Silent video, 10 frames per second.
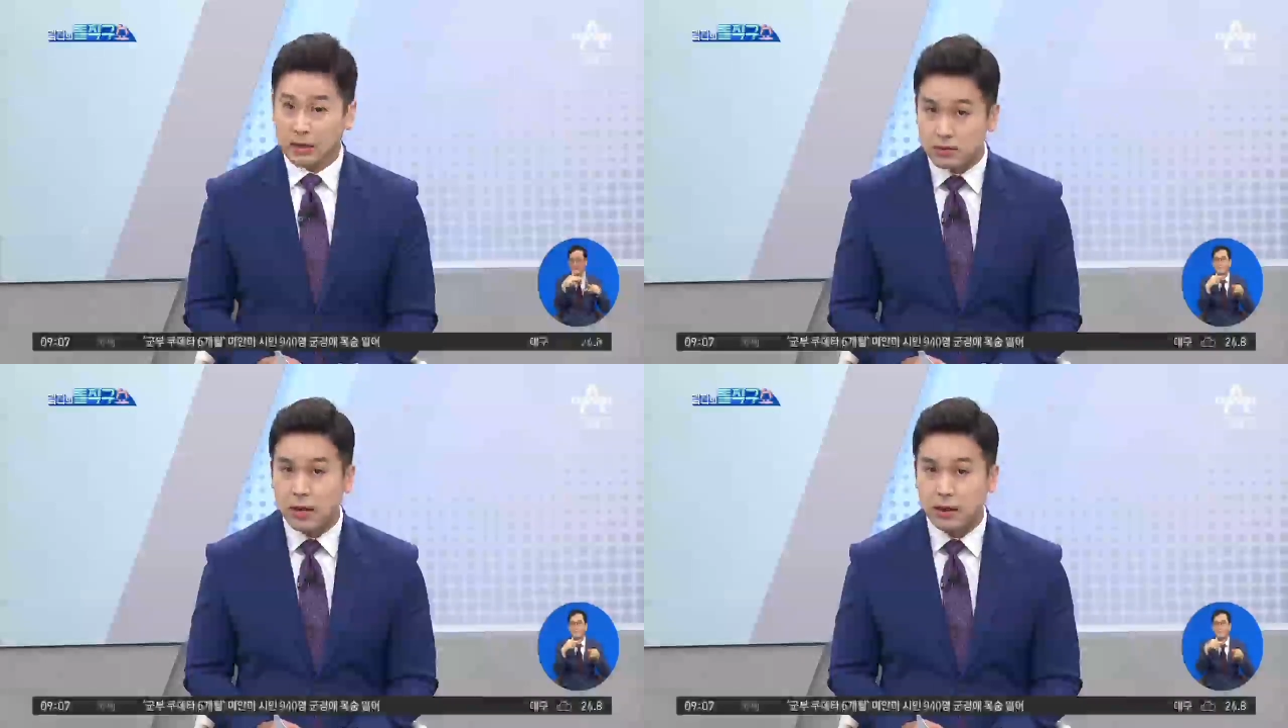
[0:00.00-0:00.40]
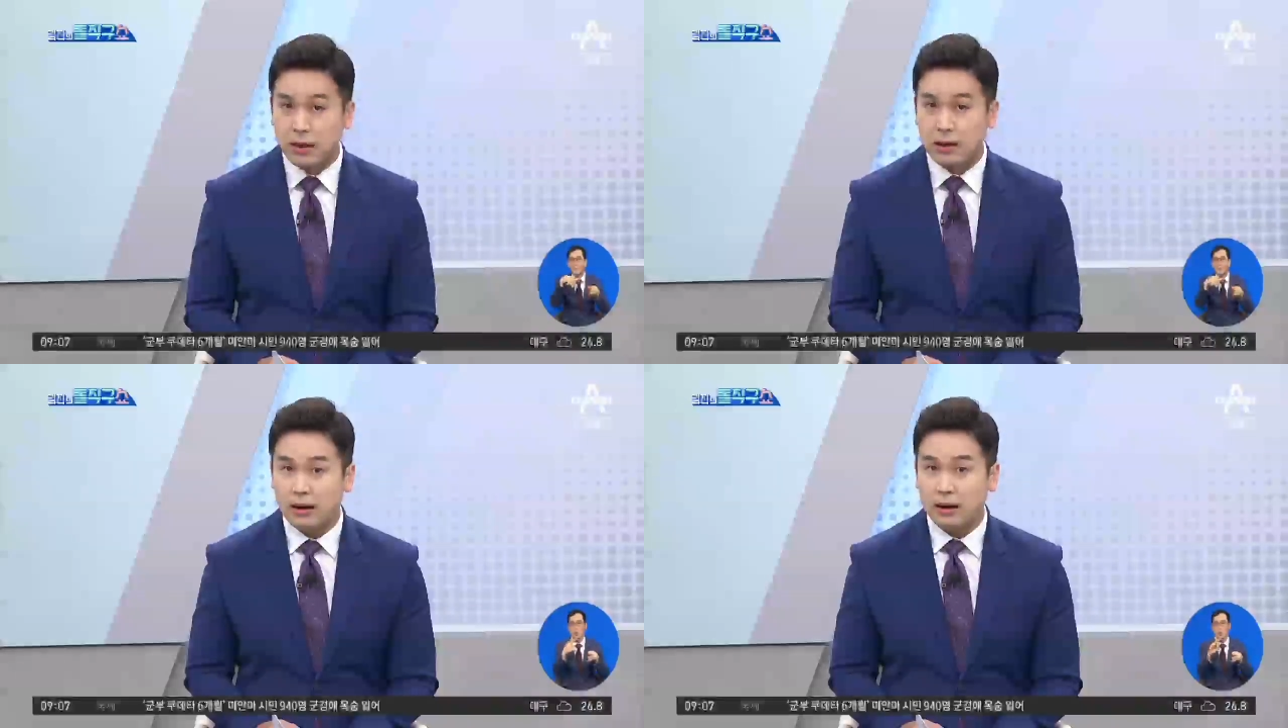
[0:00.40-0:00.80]
하지 마라.
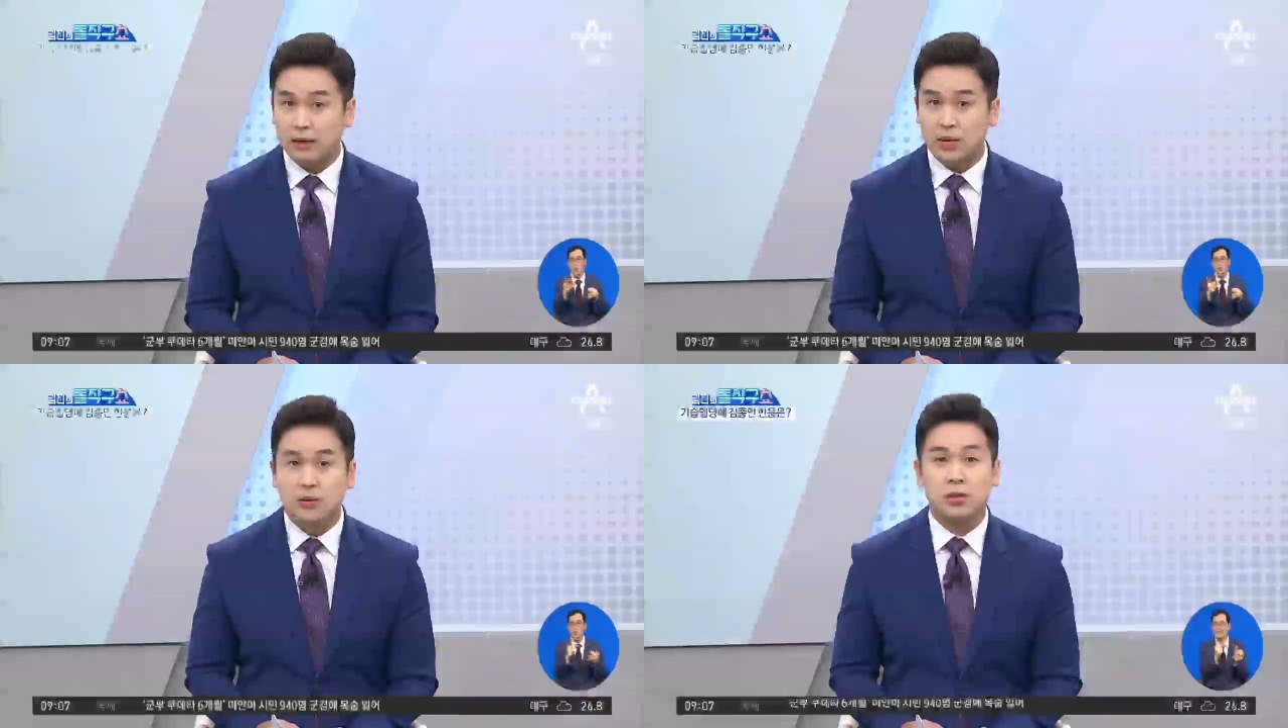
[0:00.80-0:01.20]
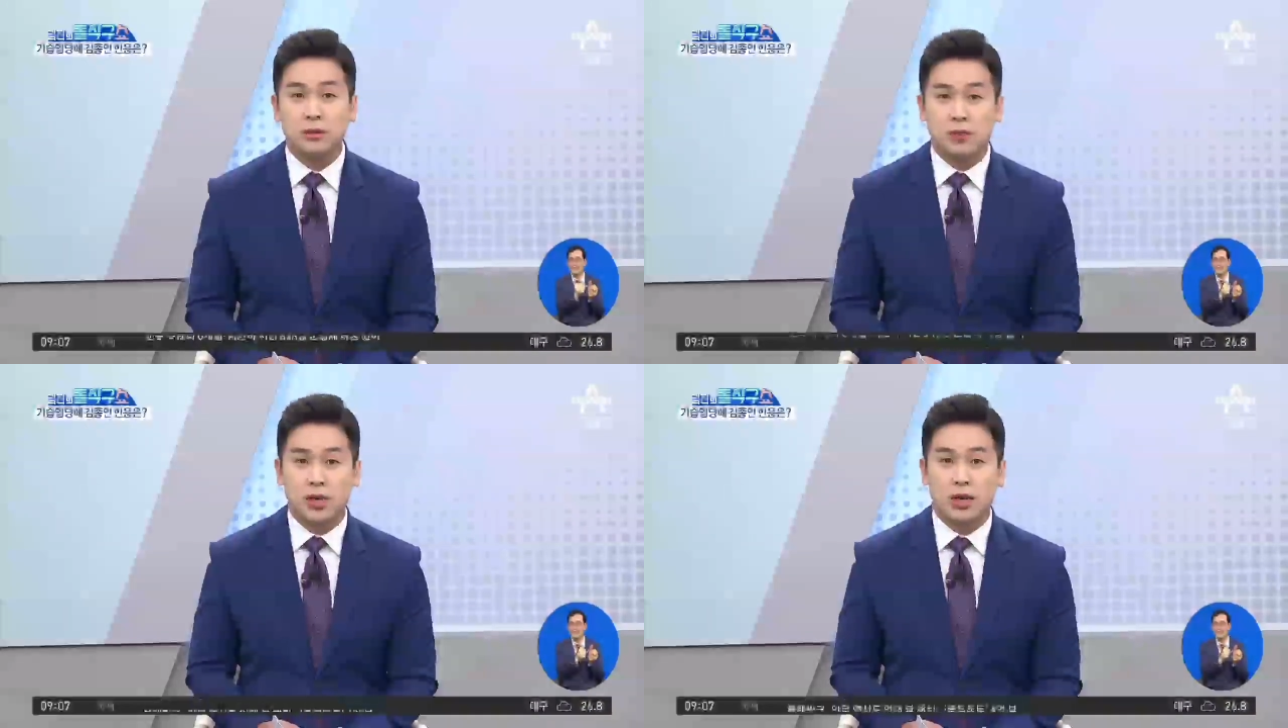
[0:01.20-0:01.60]
천천히
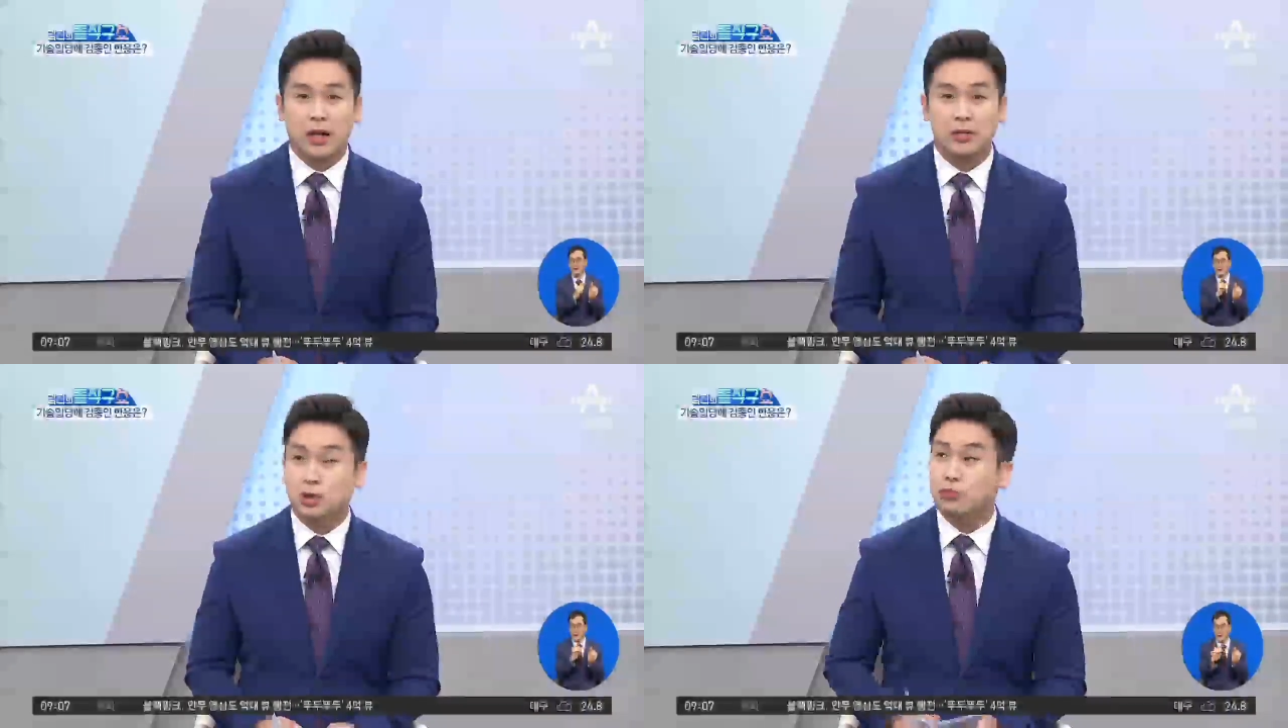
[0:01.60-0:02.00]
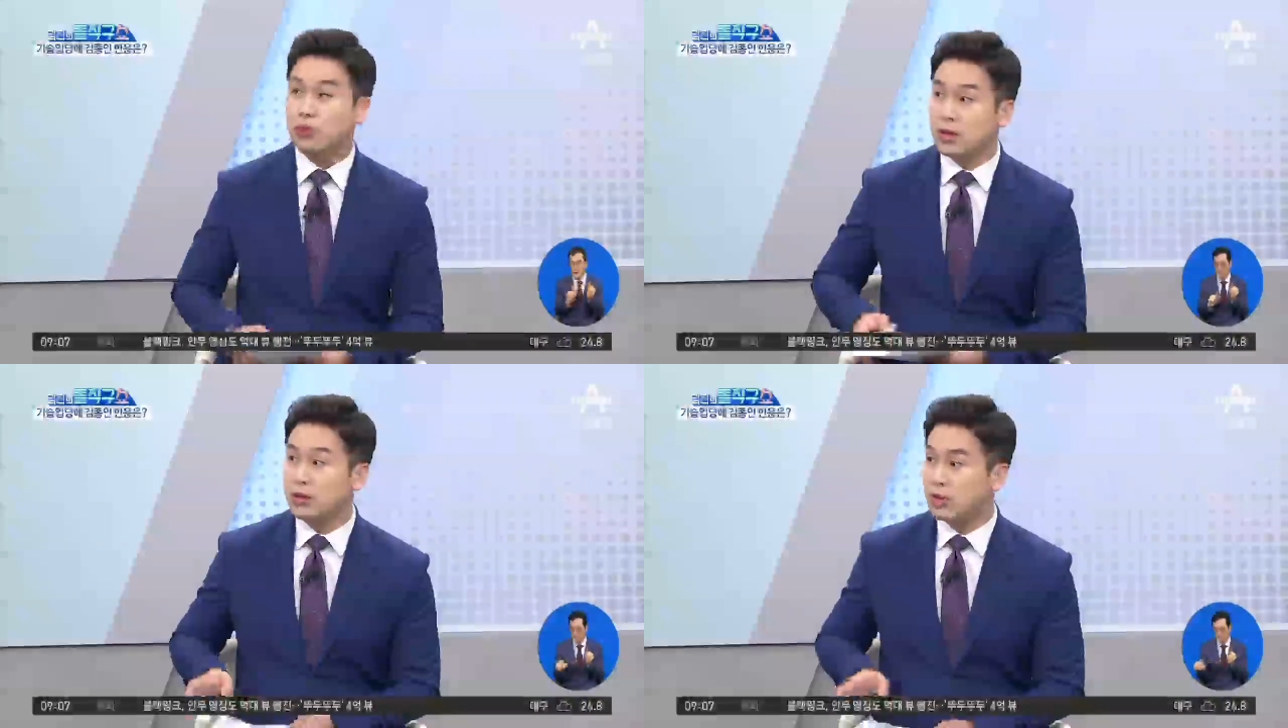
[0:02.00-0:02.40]
입당해라. 11월
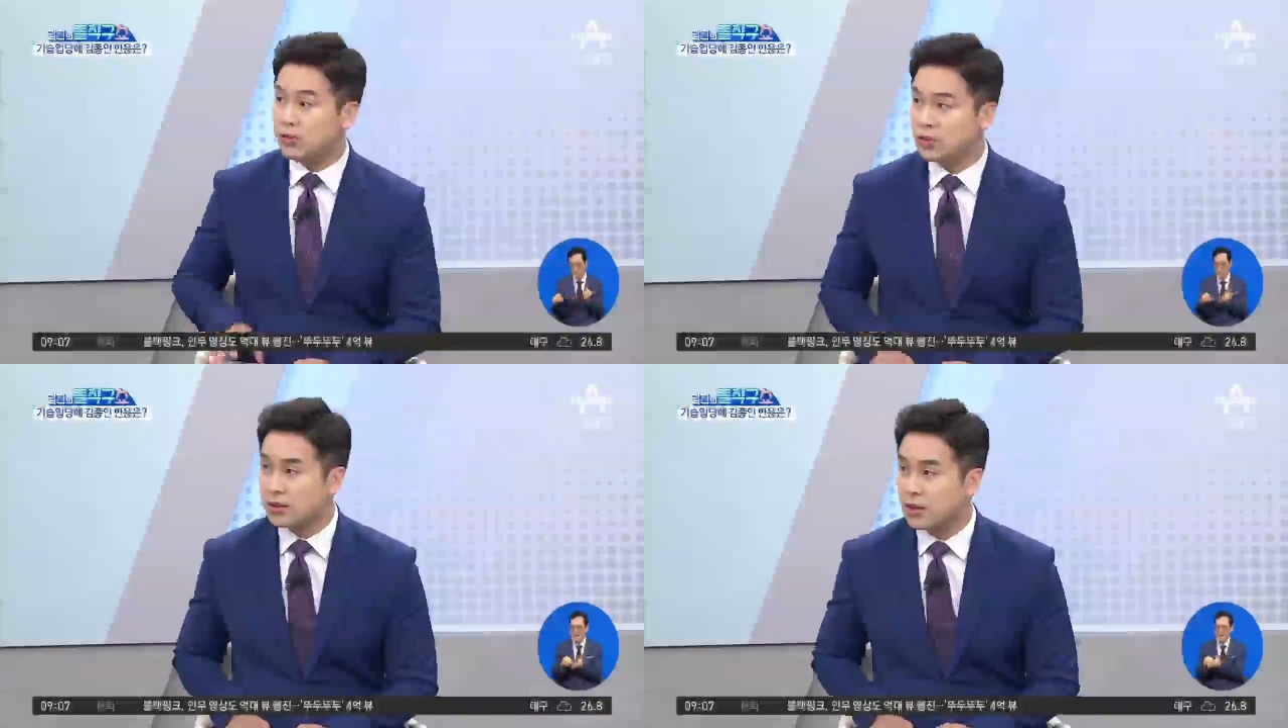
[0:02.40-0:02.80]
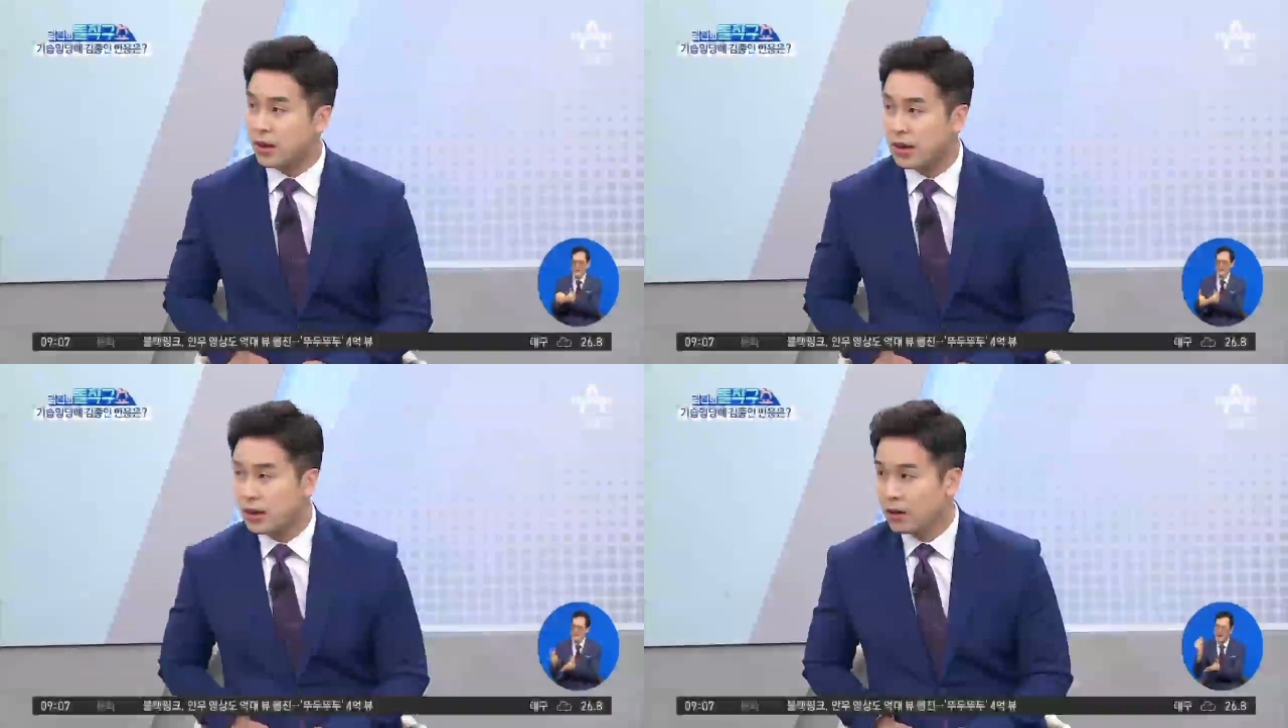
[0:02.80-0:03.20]
얘기도 했었는데
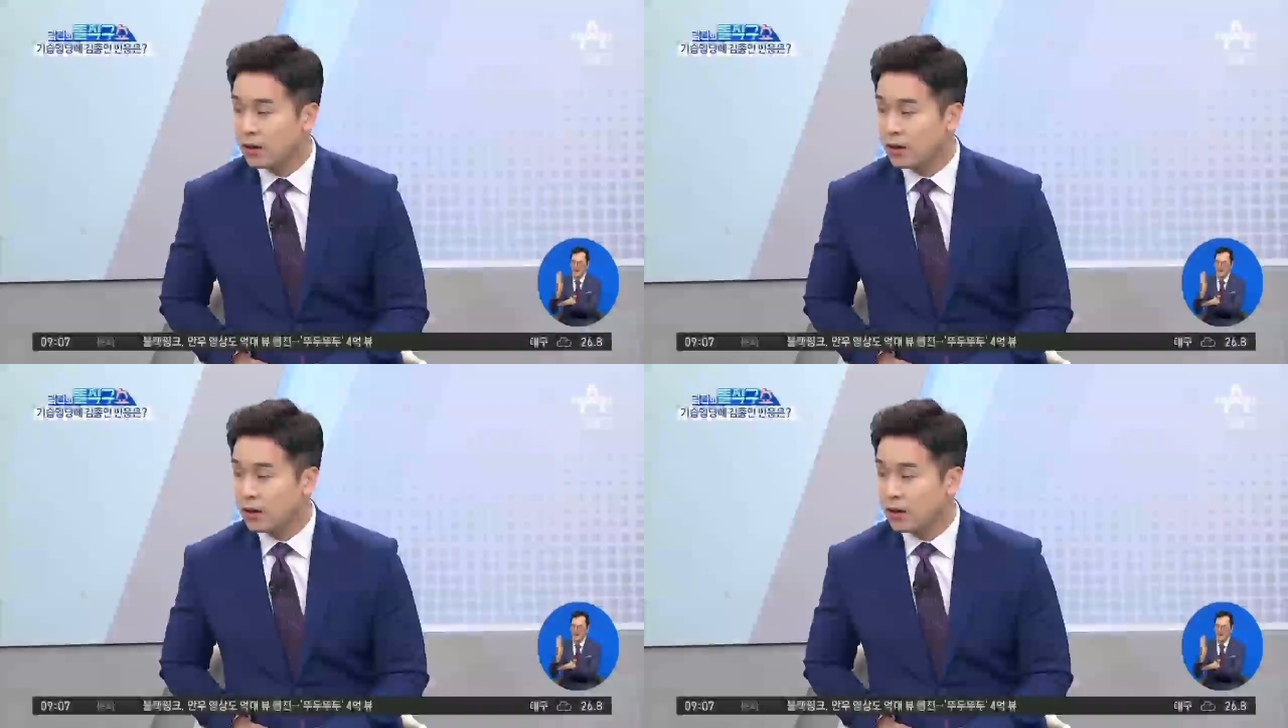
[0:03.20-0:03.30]
그렇죠.